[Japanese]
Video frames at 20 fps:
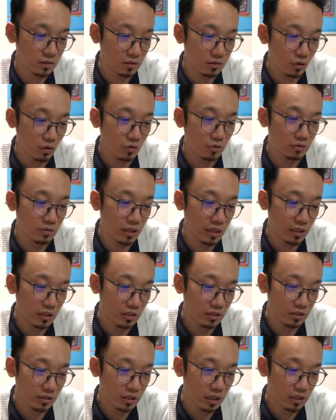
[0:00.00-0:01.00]
6
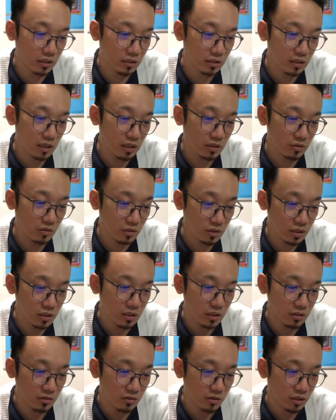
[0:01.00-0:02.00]
年経った後に
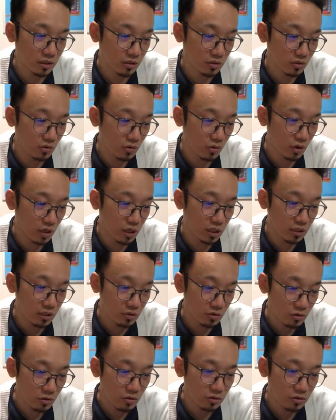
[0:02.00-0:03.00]
作品公開
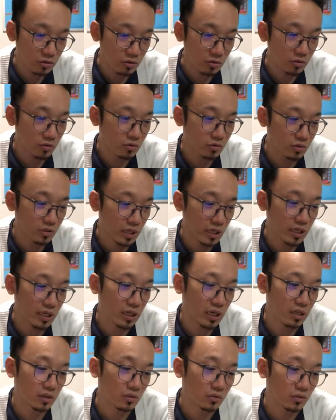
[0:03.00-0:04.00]
と図録再
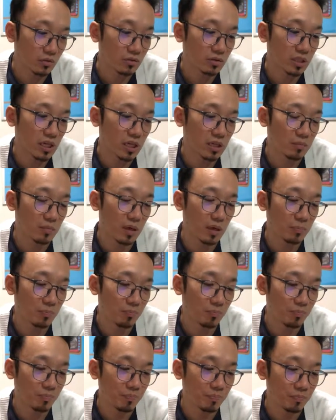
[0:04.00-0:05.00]
販の裁判
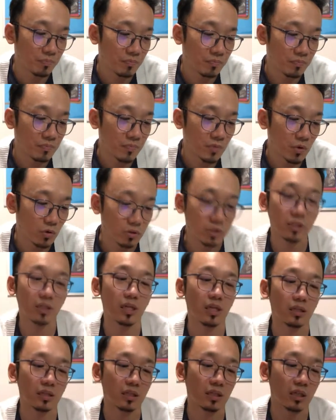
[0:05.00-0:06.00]
をし
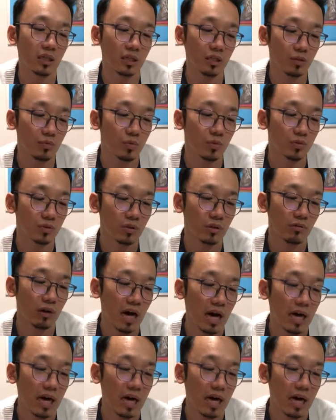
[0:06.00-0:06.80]
たんだけれども、それは